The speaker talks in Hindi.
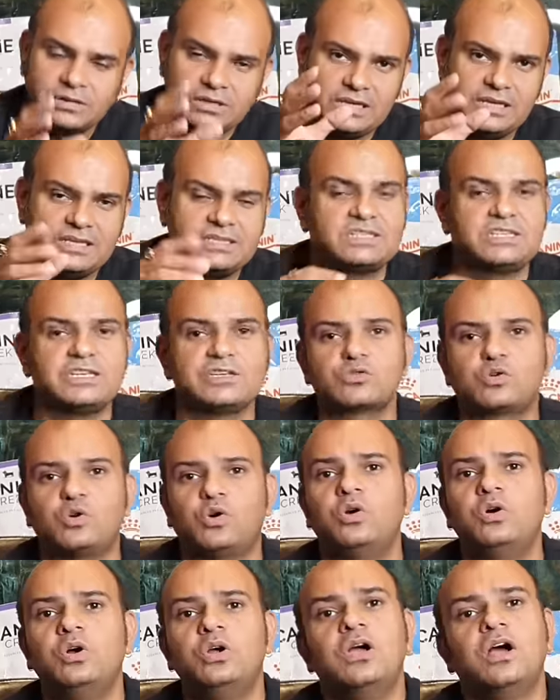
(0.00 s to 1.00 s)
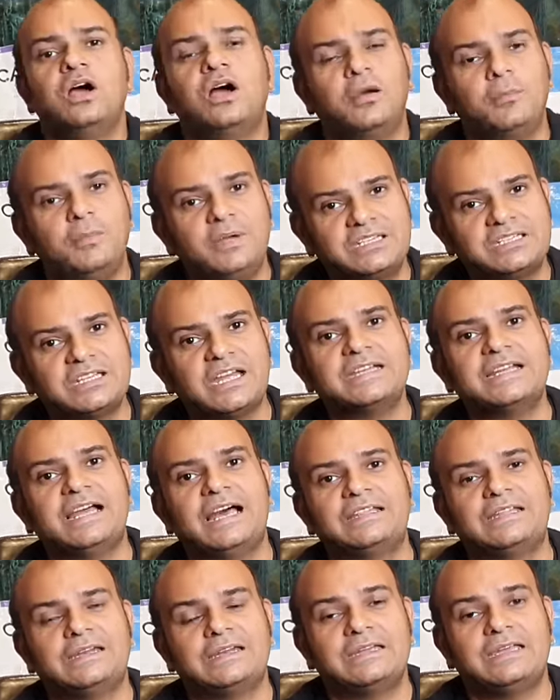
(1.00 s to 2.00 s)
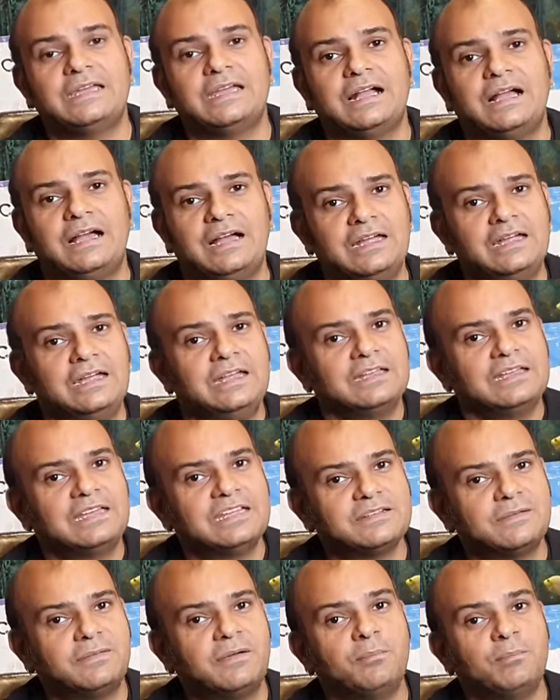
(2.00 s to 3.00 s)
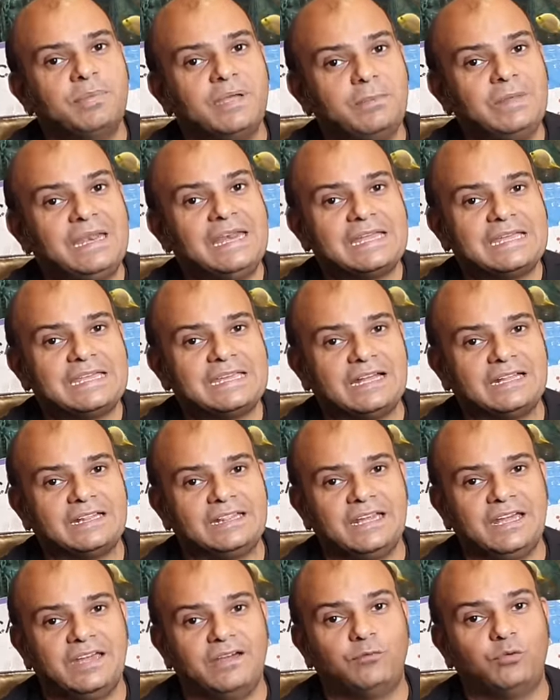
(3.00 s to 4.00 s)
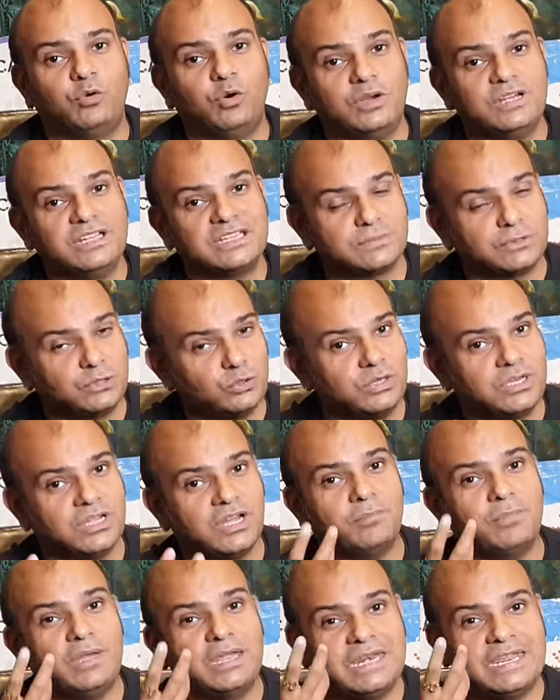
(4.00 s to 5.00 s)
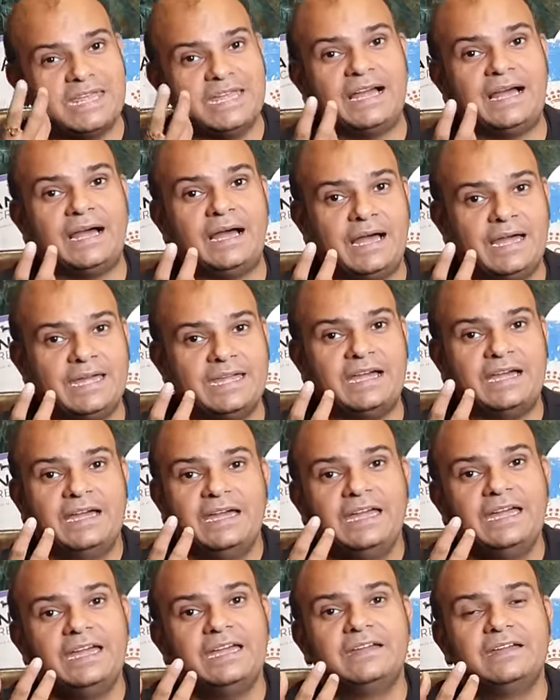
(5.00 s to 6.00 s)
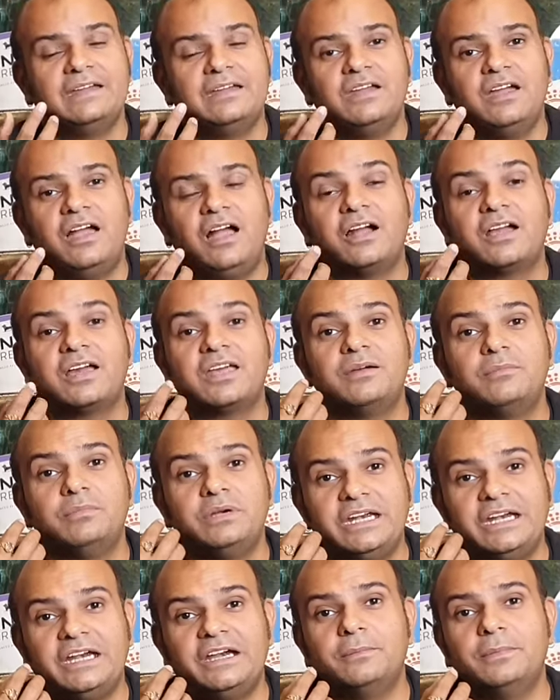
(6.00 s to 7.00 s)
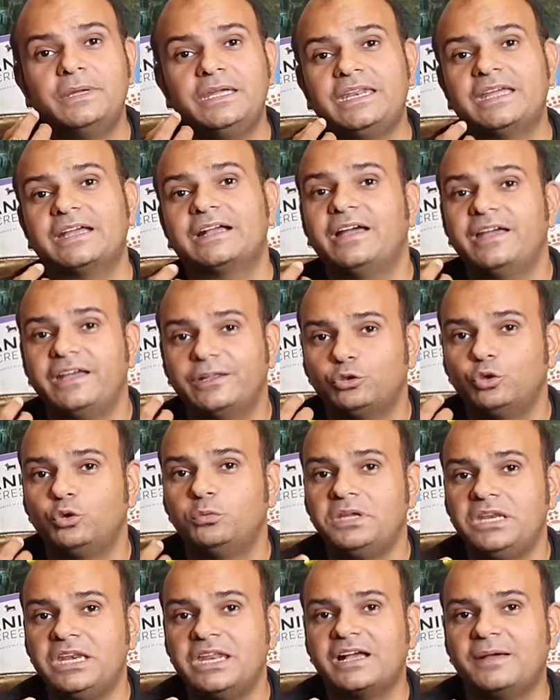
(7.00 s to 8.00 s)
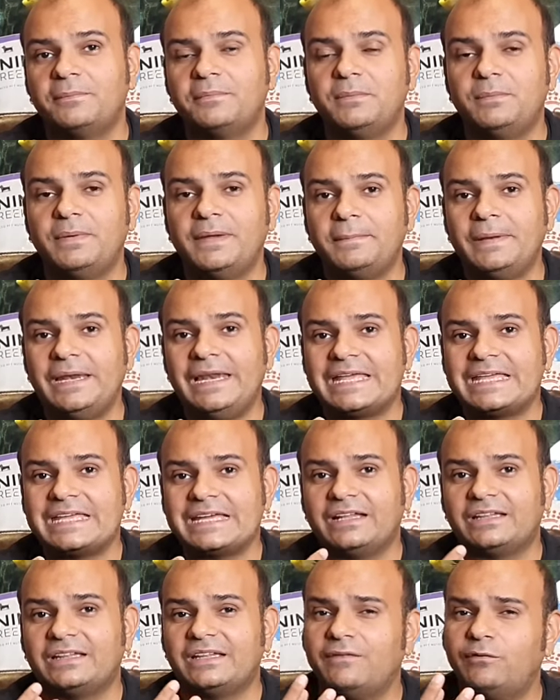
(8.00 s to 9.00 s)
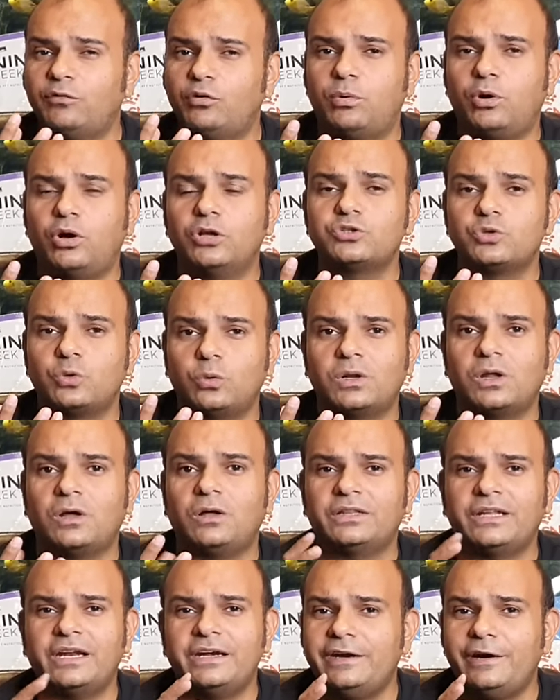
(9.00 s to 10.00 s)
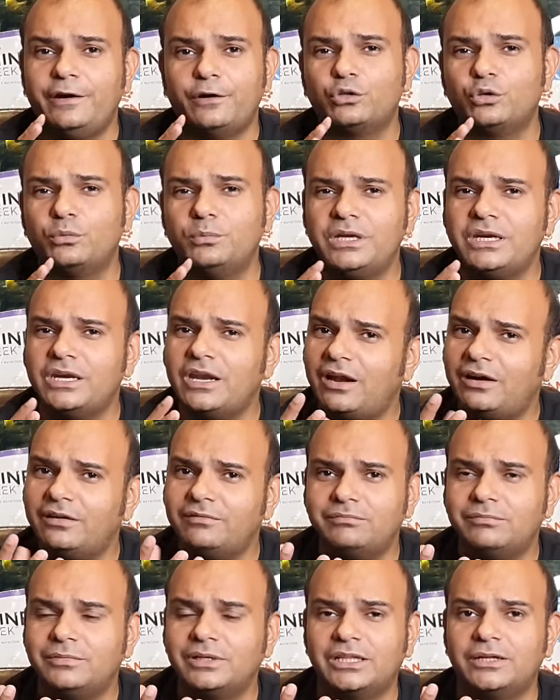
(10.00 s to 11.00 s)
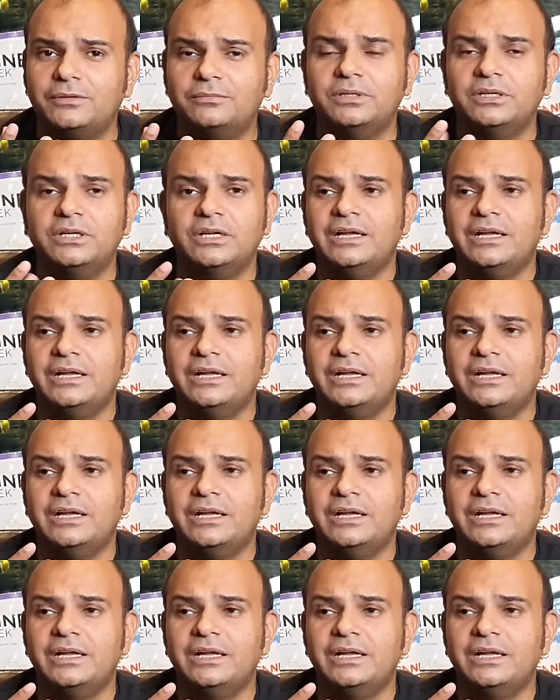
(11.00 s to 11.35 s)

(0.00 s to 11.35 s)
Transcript: इस चीज़ को हमेशा याद रखिएगा कि जब हम बेबी लेके आते हैं वो इस दुनिया में नया आया है अगर हम डेढ़ महीने का या दो महीने का भी बेबी लेके आते हैं वो बहुत छोटा होता है डेढ़ दो महीना मतलब